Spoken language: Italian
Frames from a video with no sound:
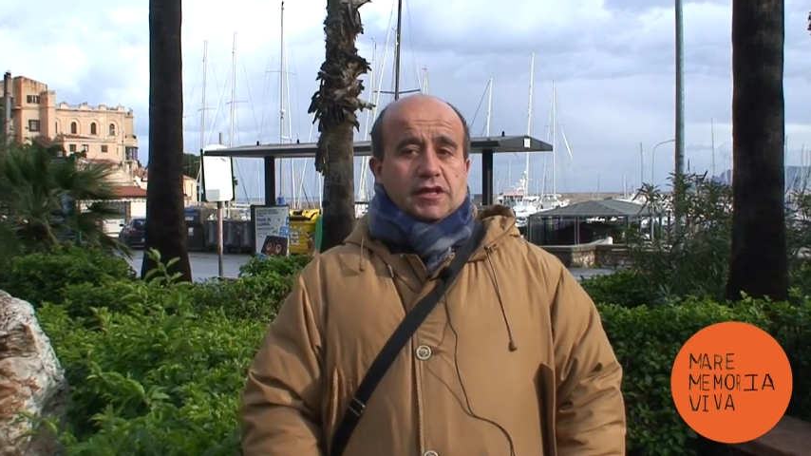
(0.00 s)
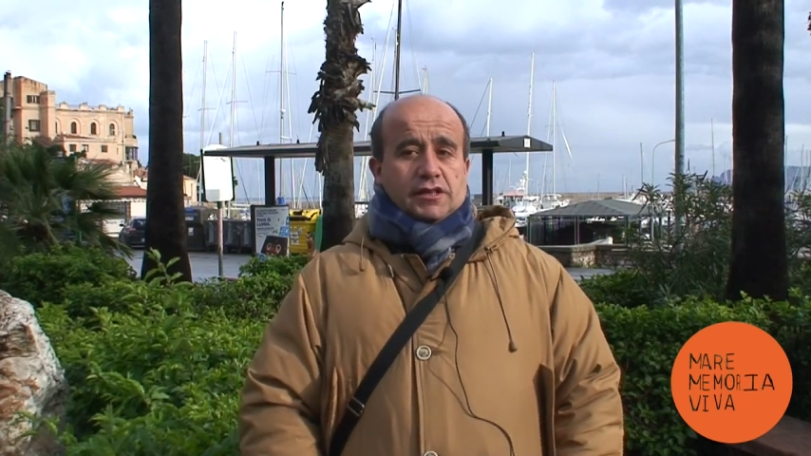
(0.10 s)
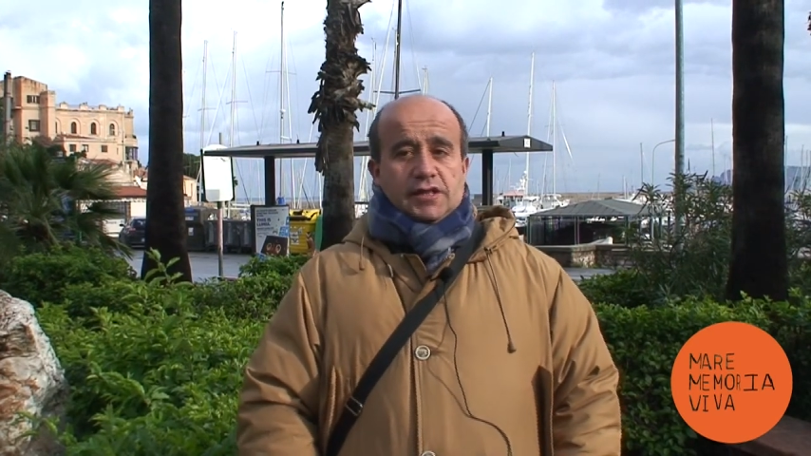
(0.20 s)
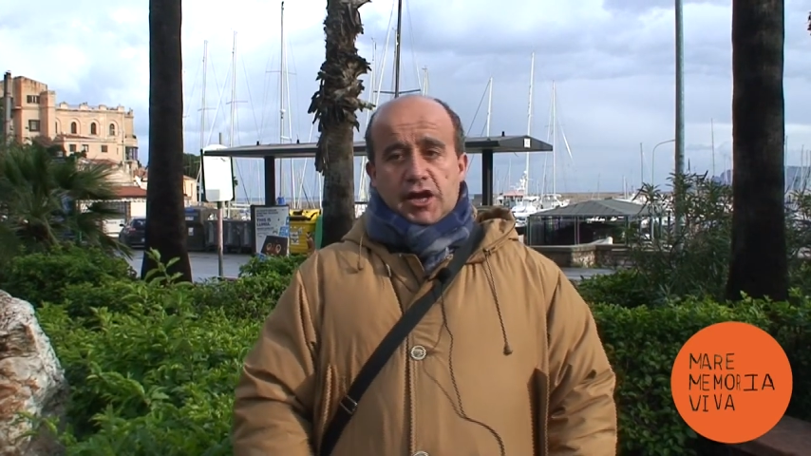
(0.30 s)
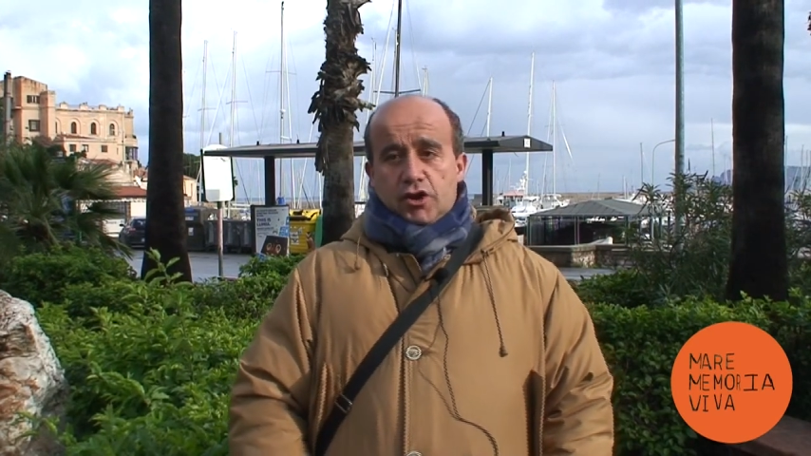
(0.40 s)

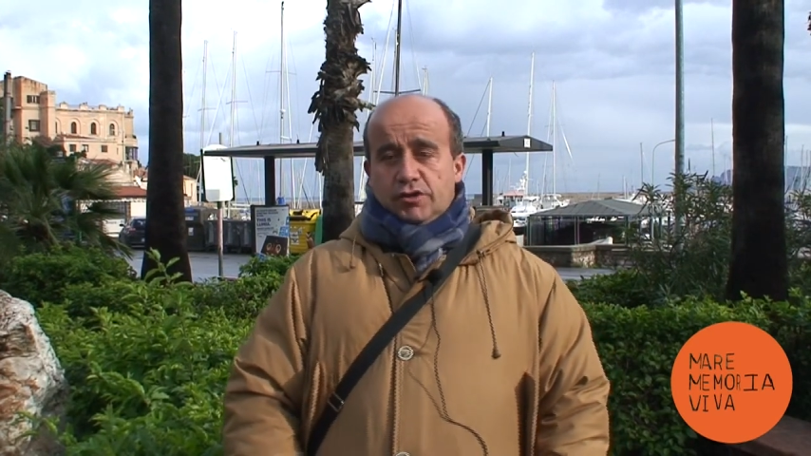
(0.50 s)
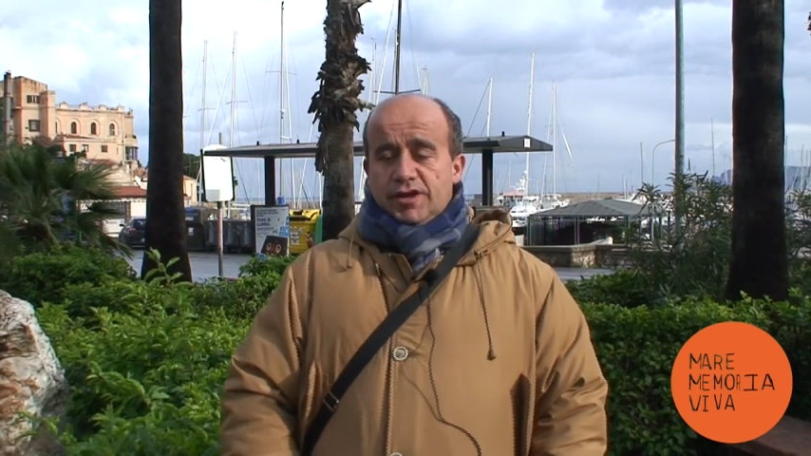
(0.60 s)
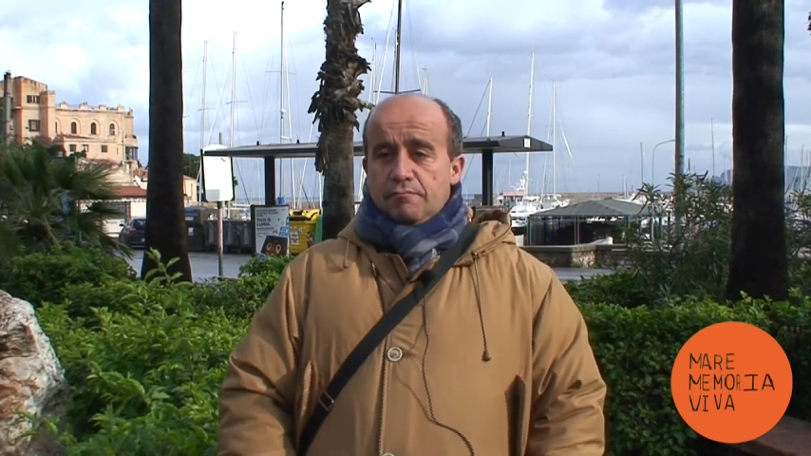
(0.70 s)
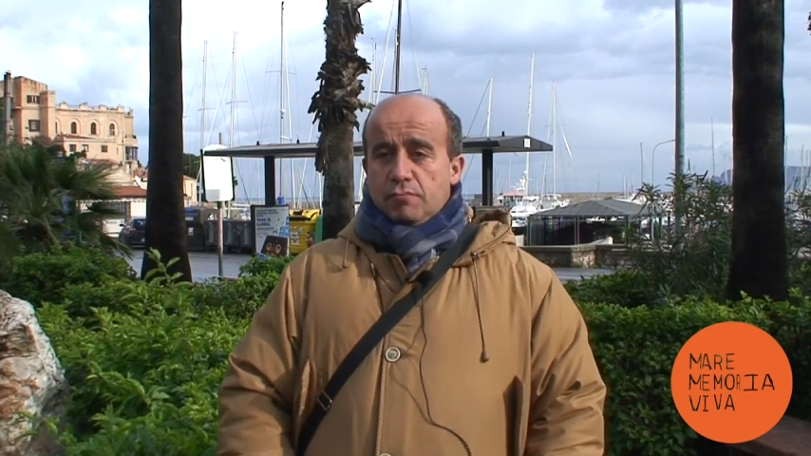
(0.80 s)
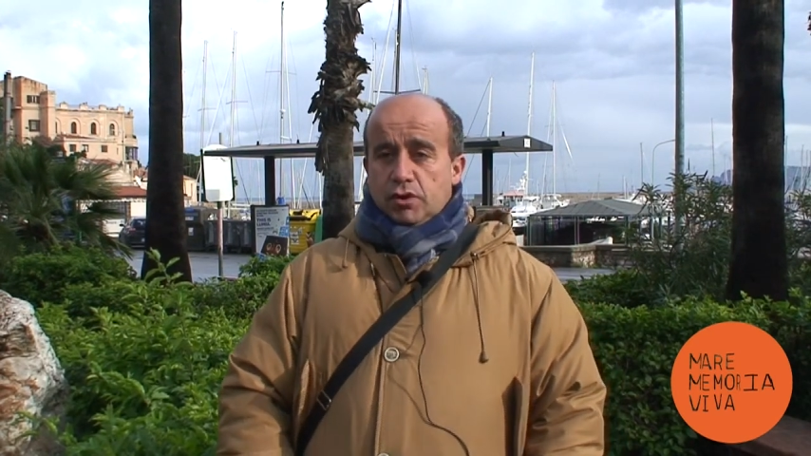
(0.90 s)
all'interno
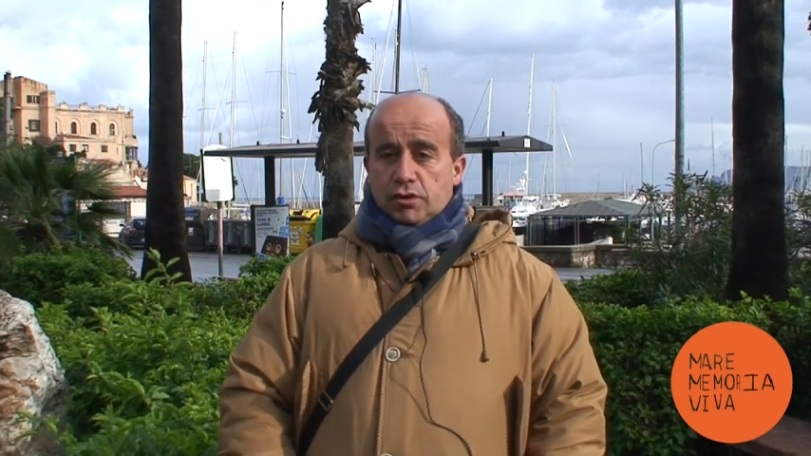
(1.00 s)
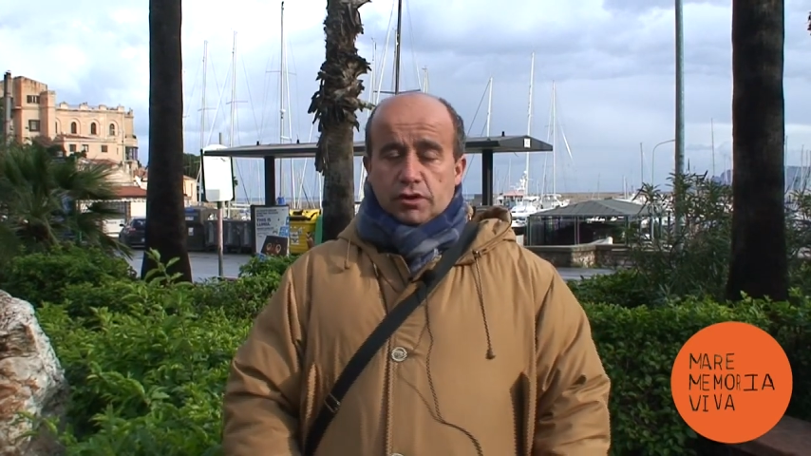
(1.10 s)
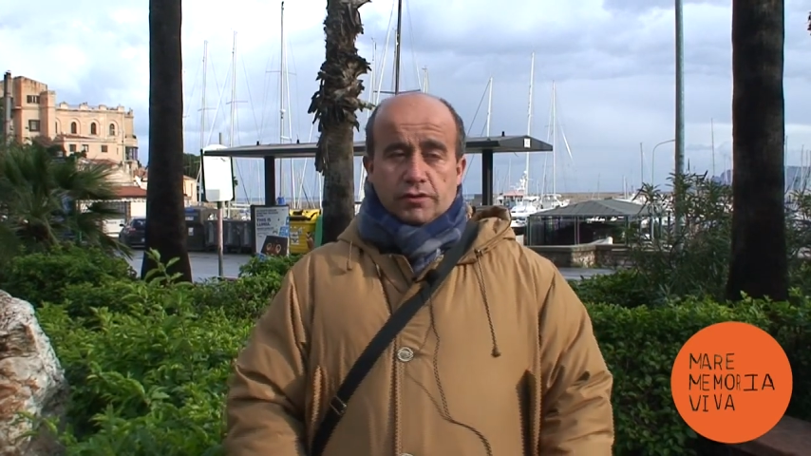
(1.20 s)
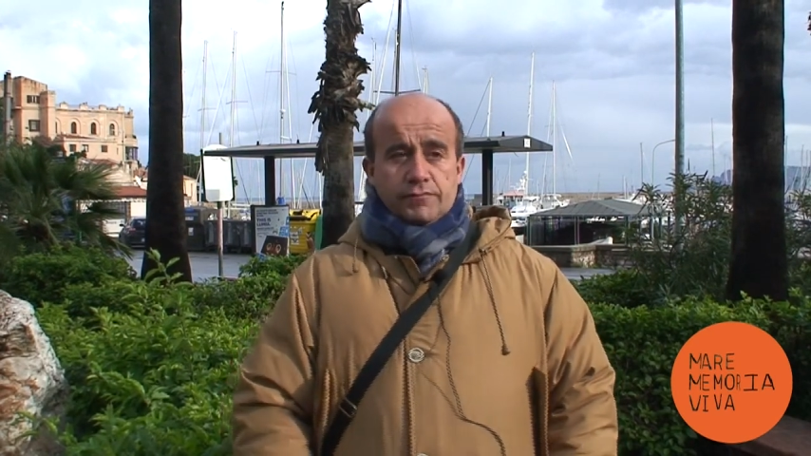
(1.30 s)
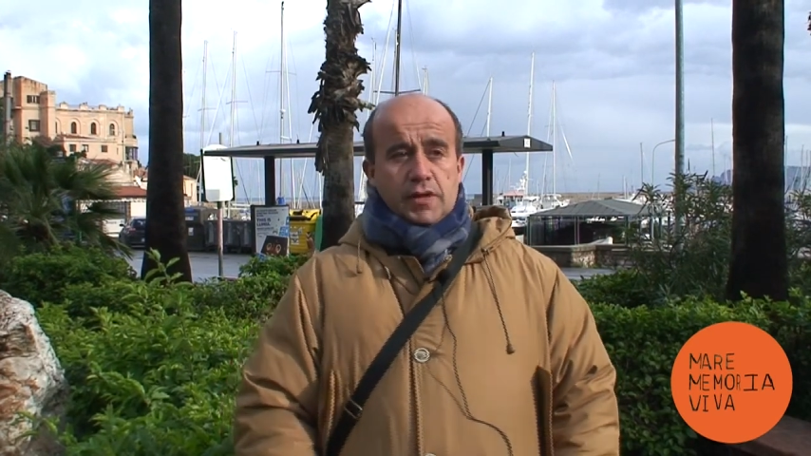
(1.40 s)
del
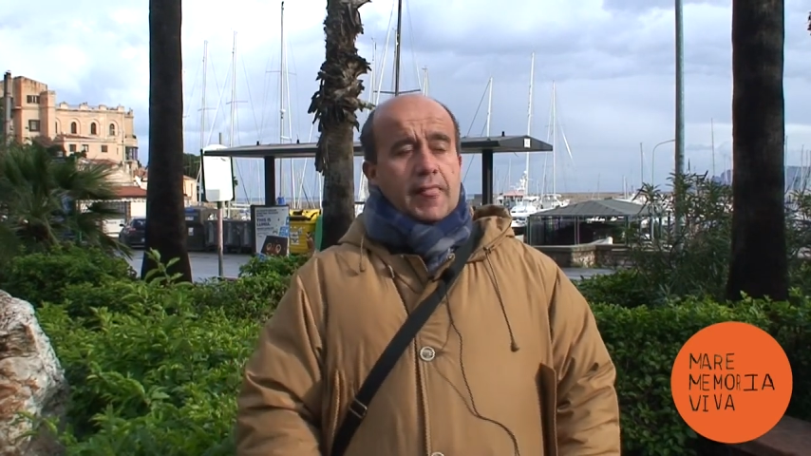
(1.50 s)
molo